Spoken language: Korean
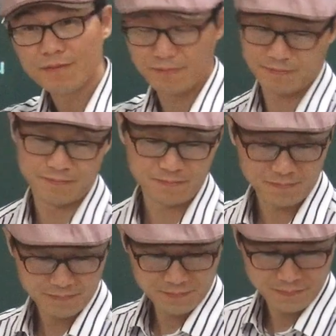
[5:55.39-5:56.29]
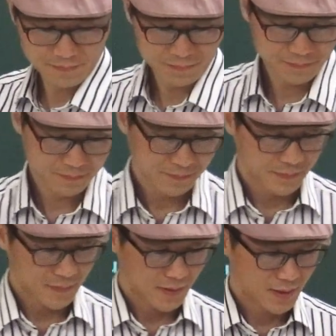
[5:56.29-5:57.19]
음.
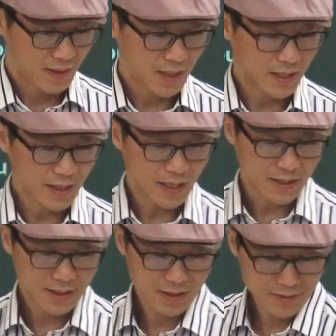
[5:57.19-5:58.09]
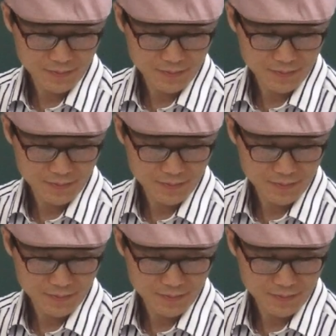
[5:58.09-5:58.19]
They are not.